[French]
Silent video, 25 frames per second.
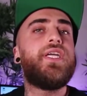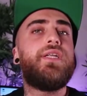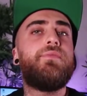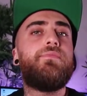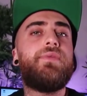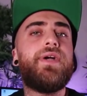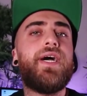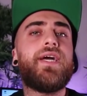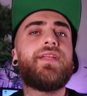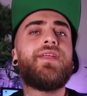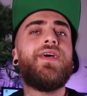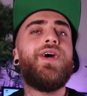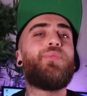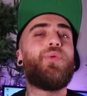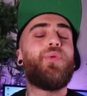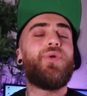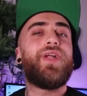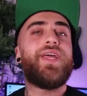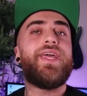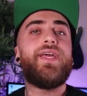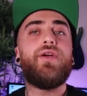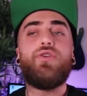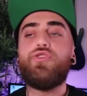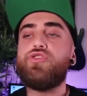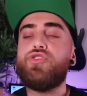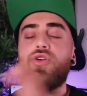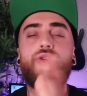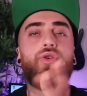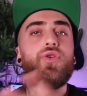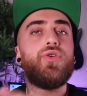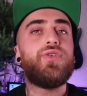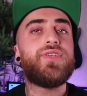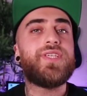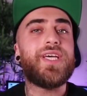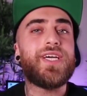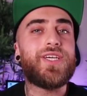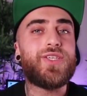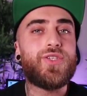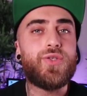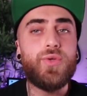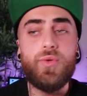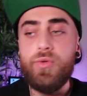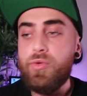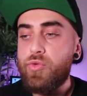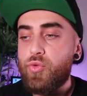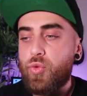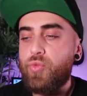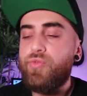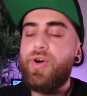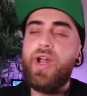Gilbert pour les
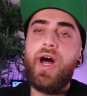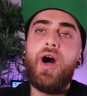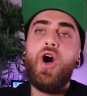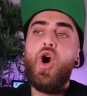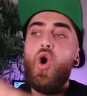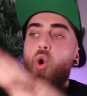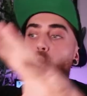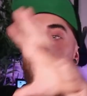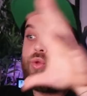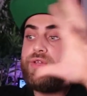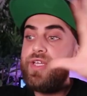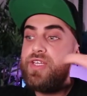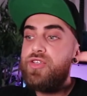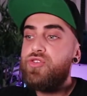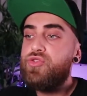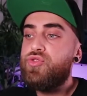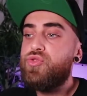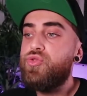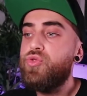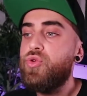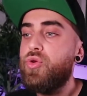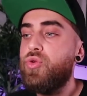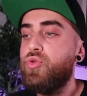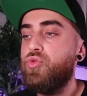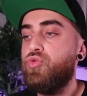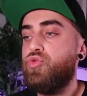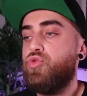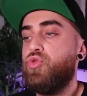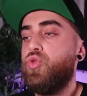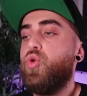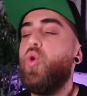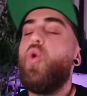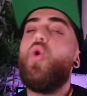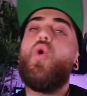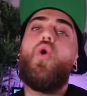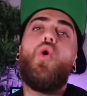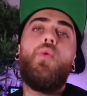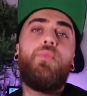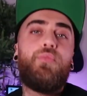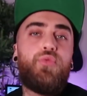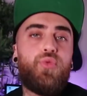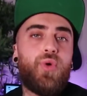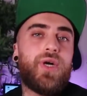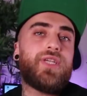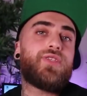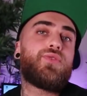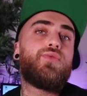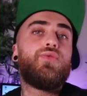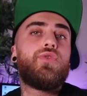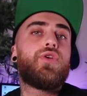Anglo-Saxons. Donc voilà, on est sur du gros
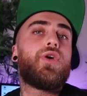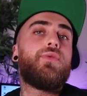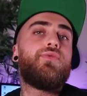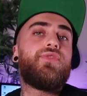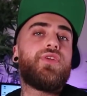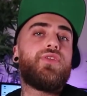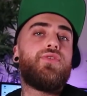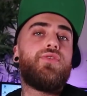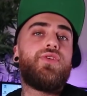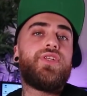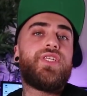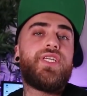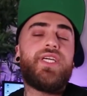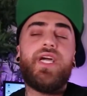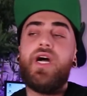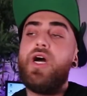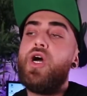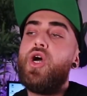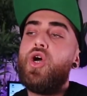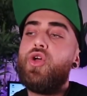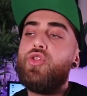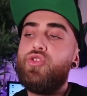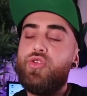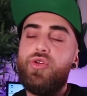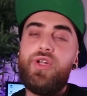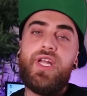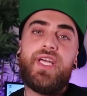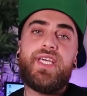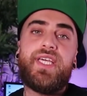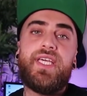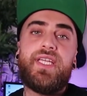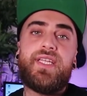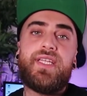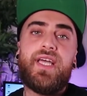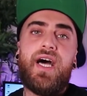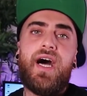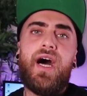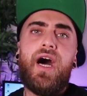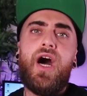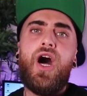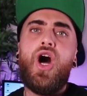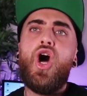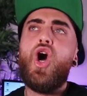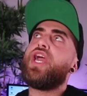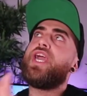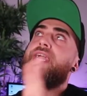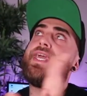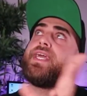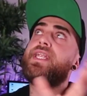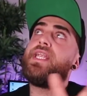poisson, comme je viens de le dire, de la guitare.
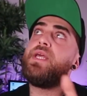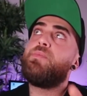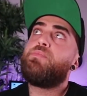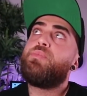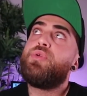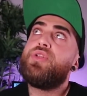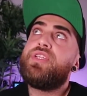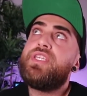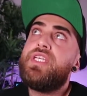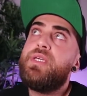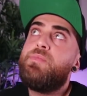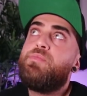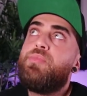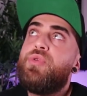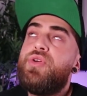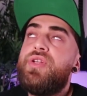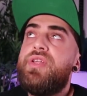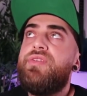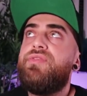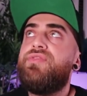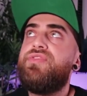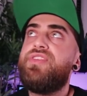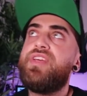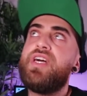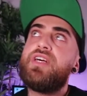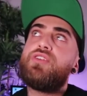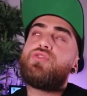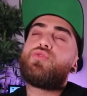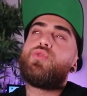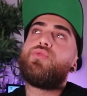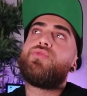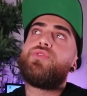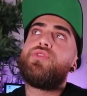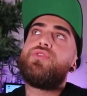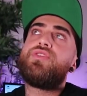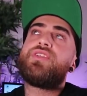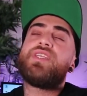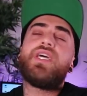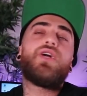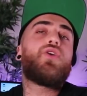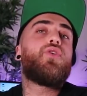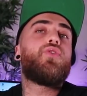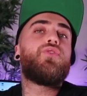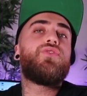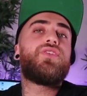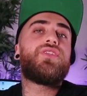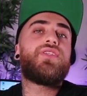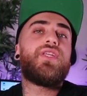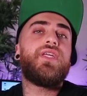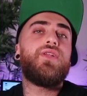Et les petits polyphias sont venus
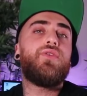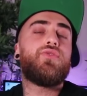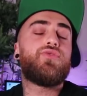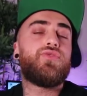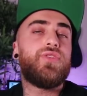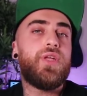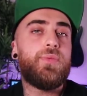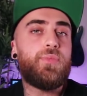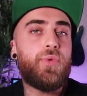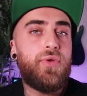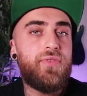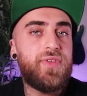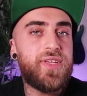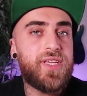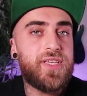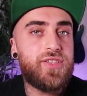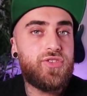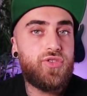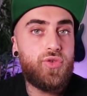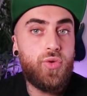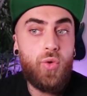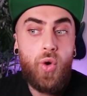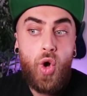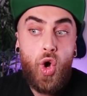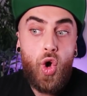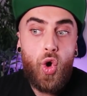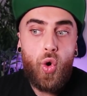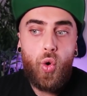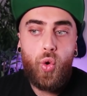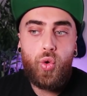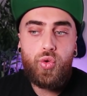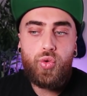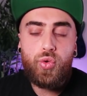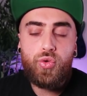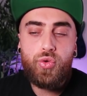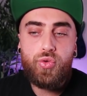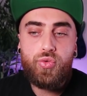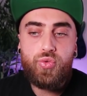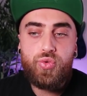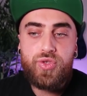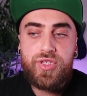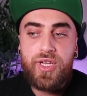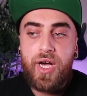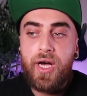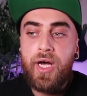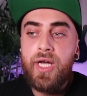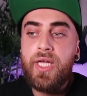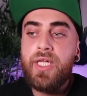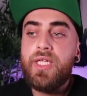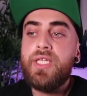s'incruster dans une improvisation autour de tout
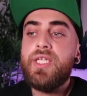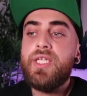ça